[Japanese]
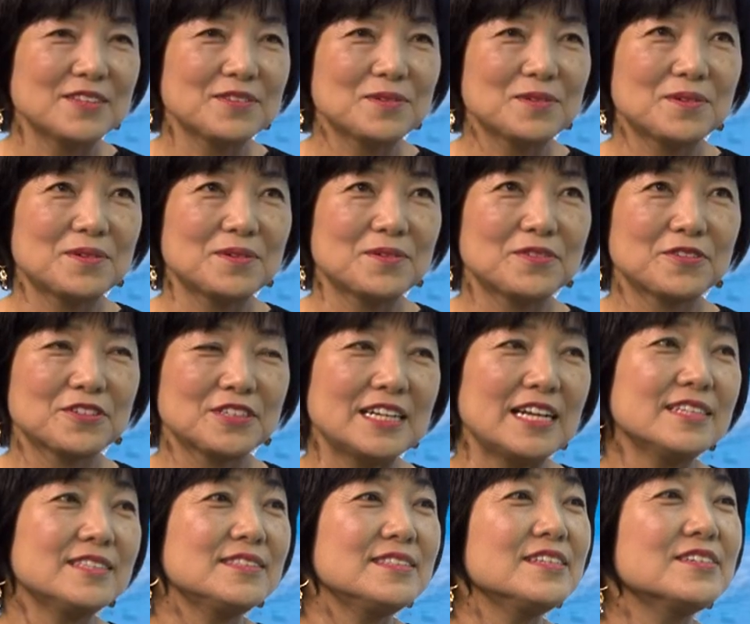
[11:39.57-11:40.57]
の
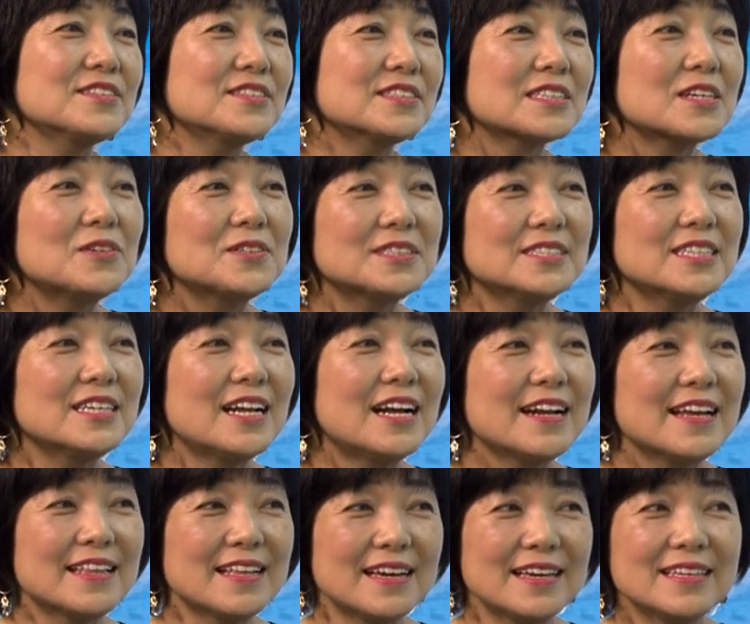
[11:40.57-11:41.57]
クラシックしか教えら
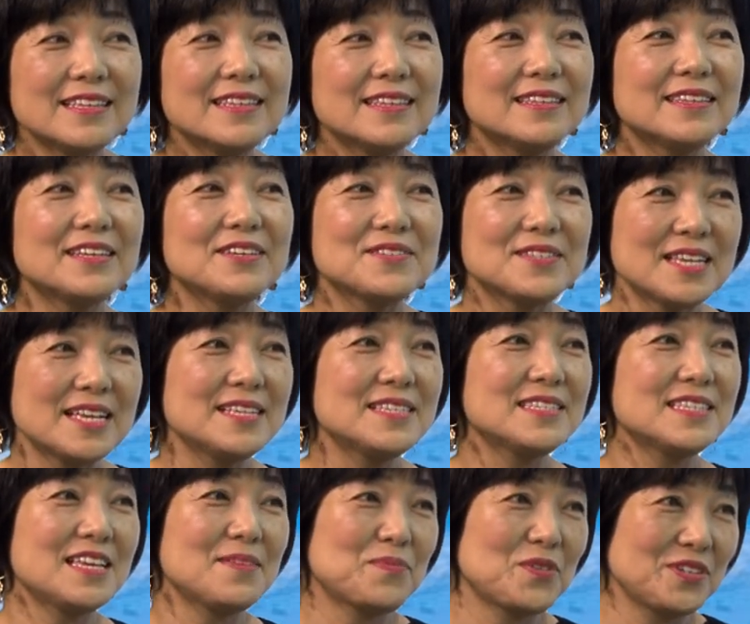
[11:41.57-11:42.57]
れないっていう先
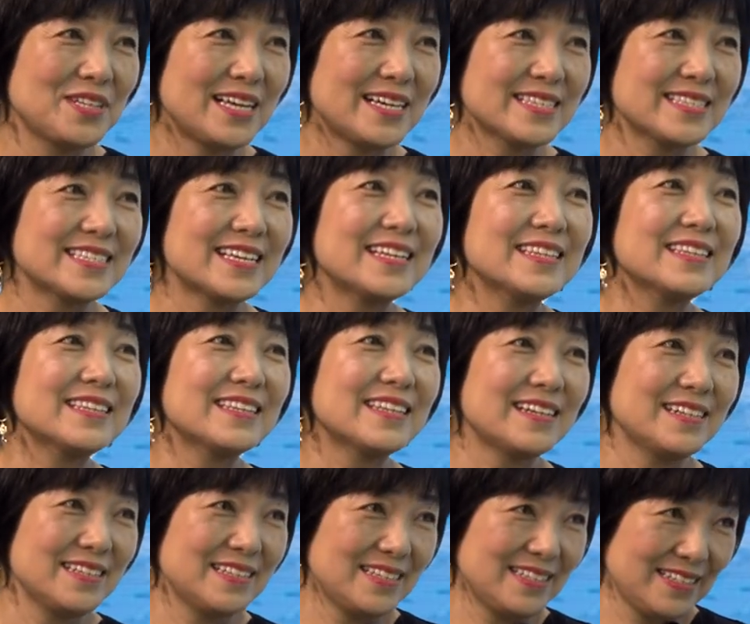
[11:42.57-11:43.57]
生もいらっしゃっ
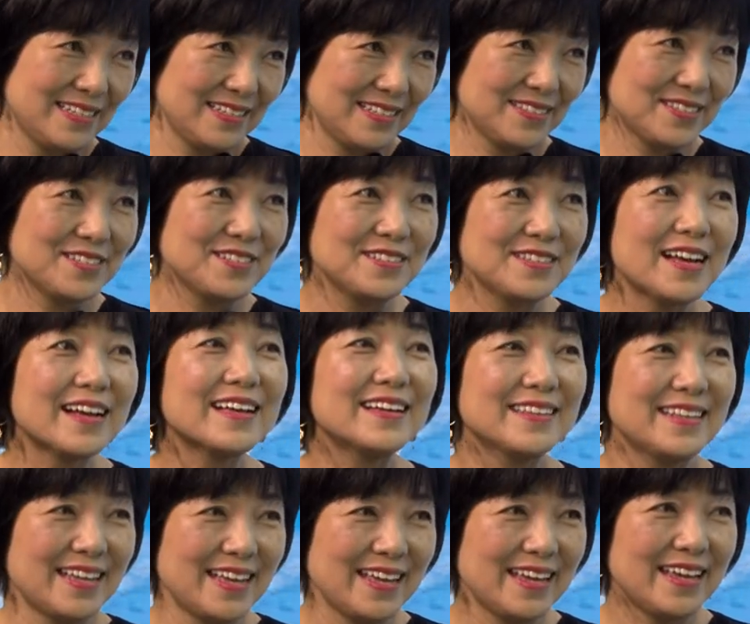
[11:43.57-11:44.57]
たりする中
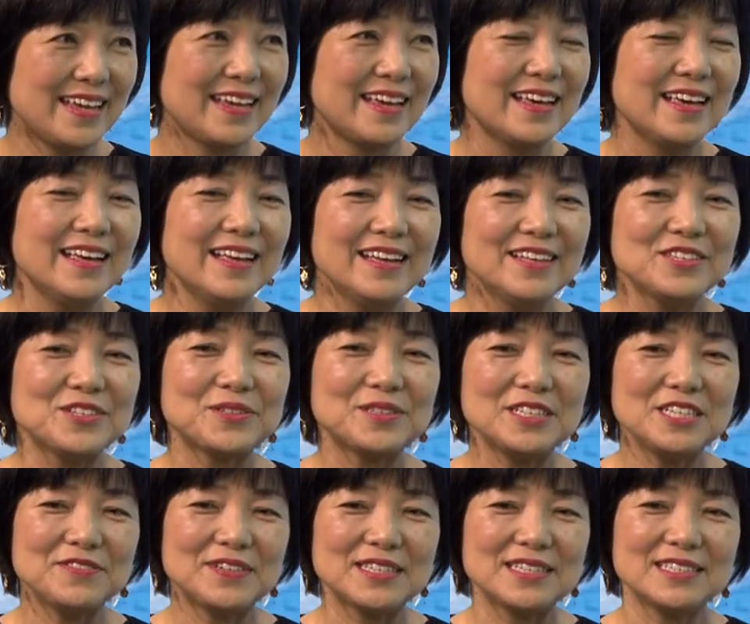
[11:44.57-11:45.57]
で、はいはい、特
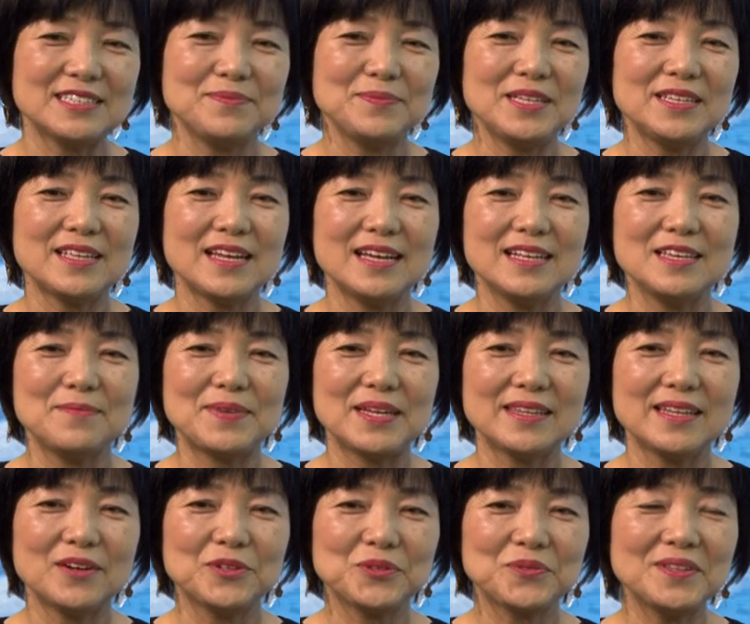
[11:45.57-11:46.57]
に私みたいにま
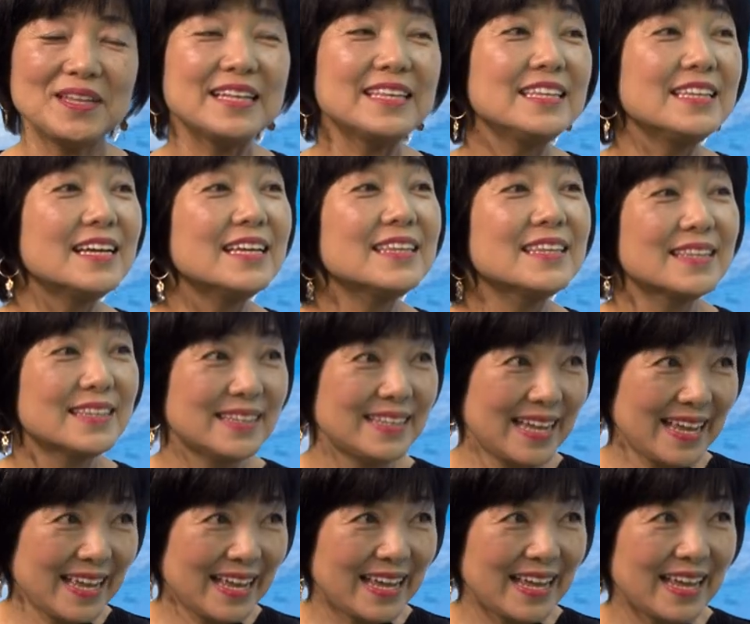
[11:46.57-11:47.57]
た大人になっ
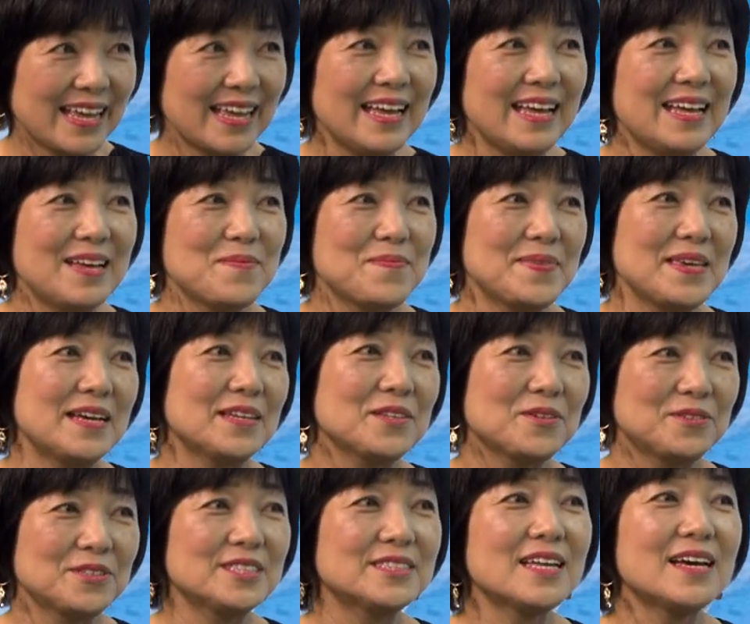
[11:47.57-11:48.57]
て
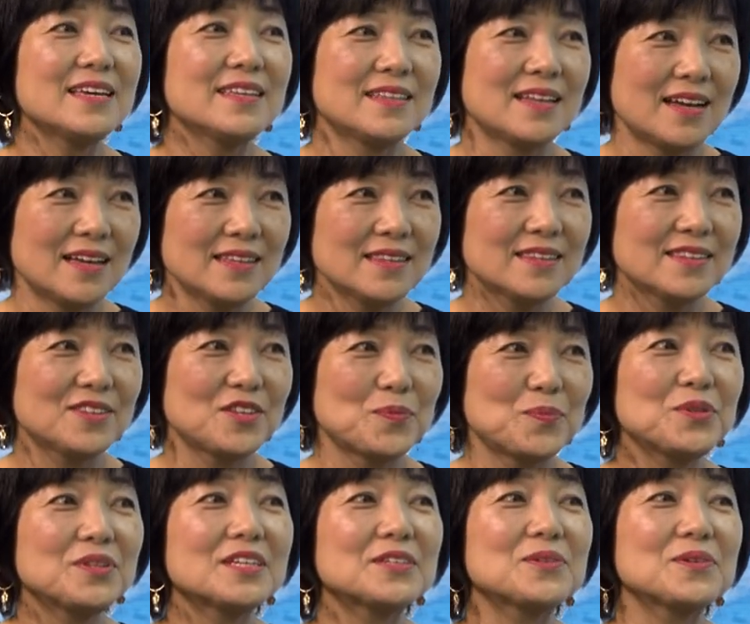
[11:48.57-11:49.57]
ピアノをしたいなと
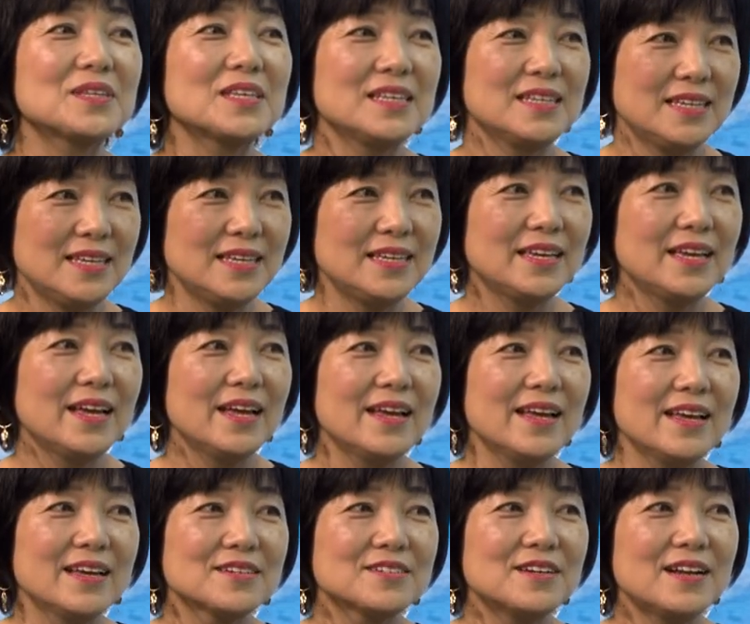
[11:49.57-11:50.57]
思った時に、
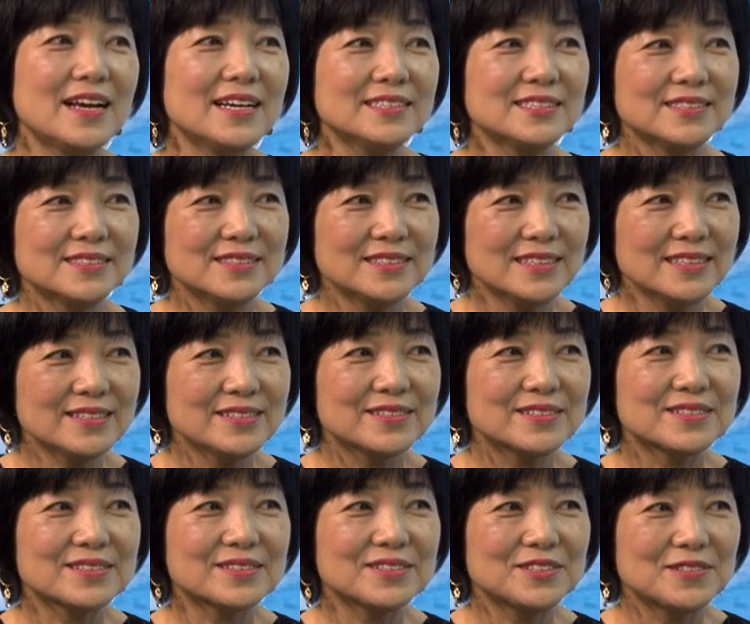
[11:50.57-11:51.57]
はい、クラシッ
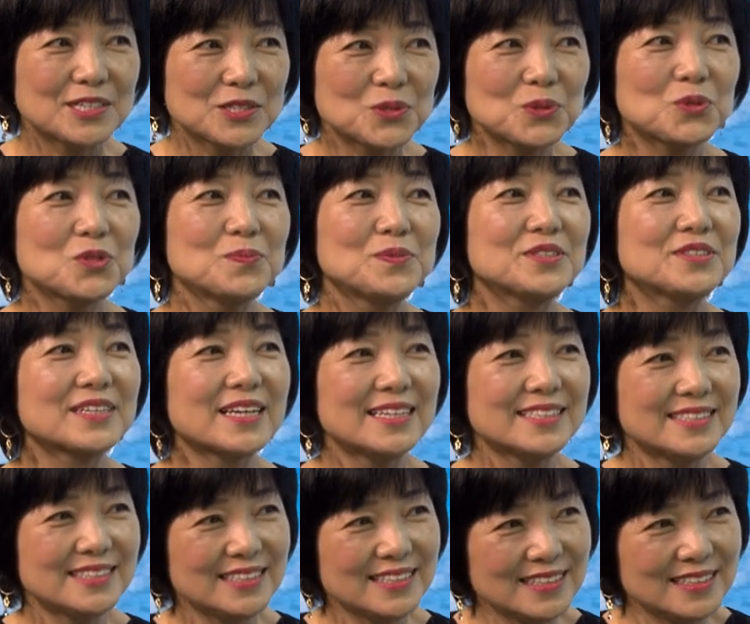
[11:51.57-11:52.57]
クはちょっと難
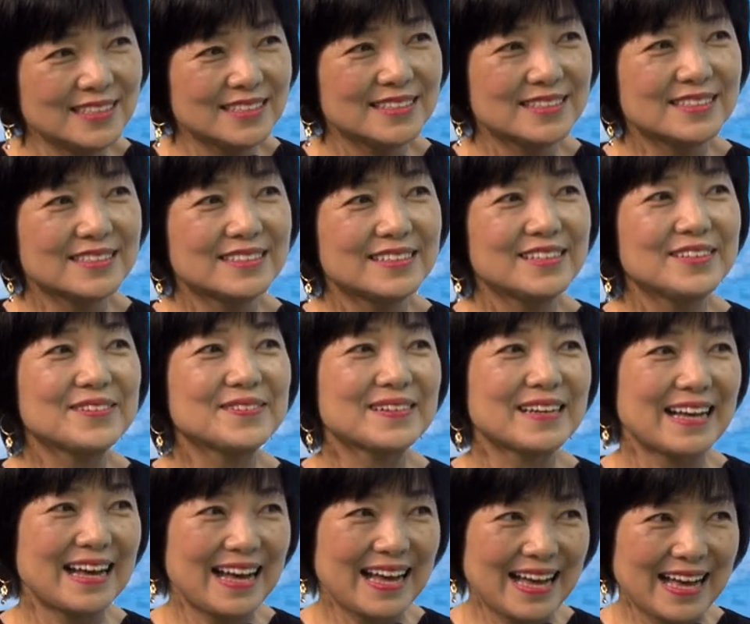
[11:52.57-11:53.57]
しいっていう
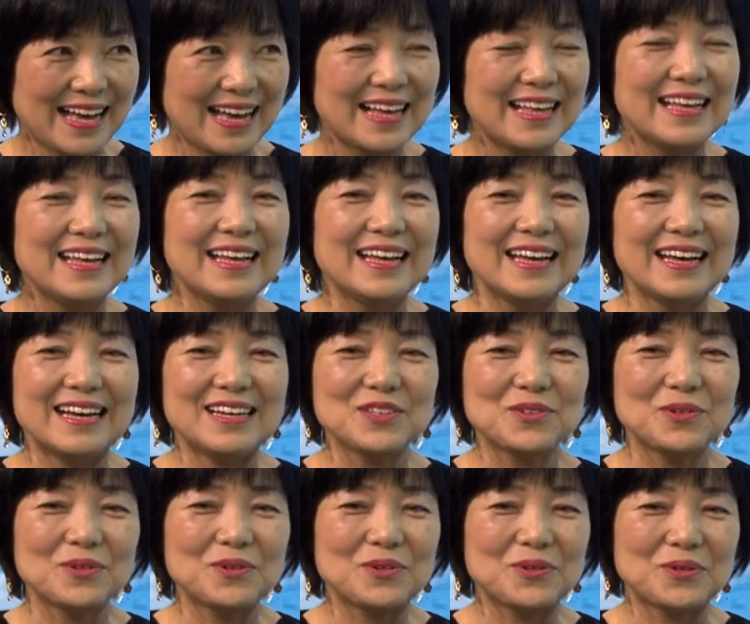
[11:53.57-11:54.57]
か、うん、あ
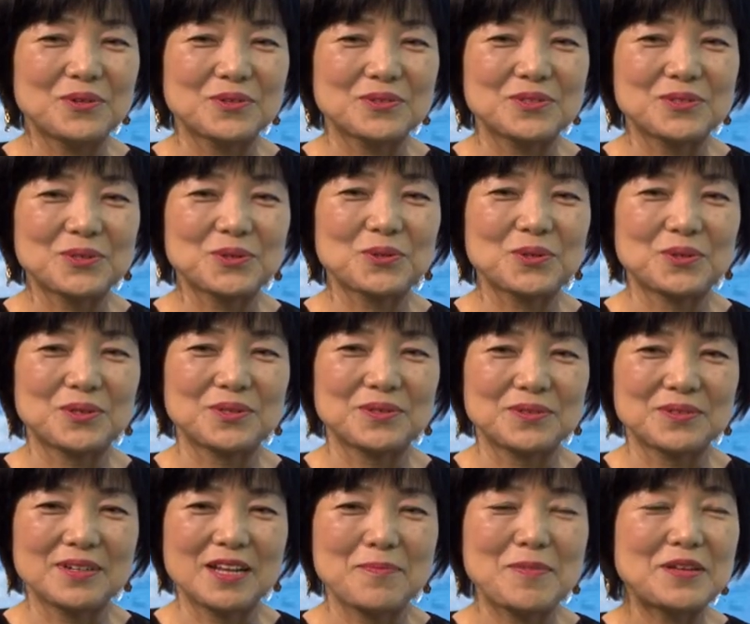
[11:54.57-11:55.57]
のちょっと
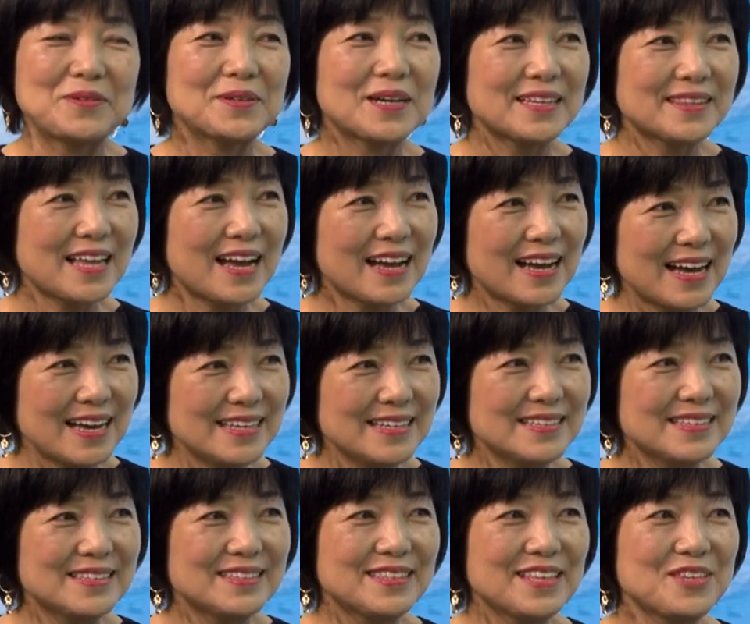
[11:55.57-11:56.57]
レベルが高いっ
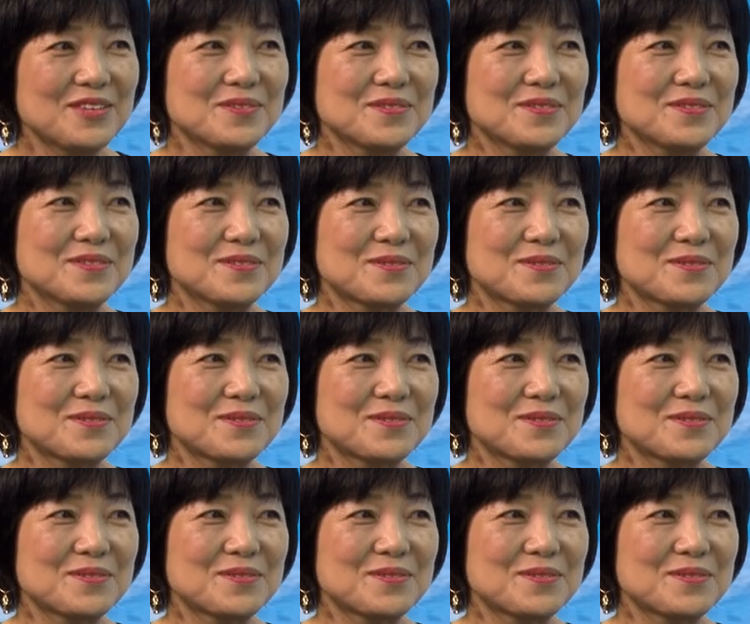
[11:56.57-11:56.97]
てい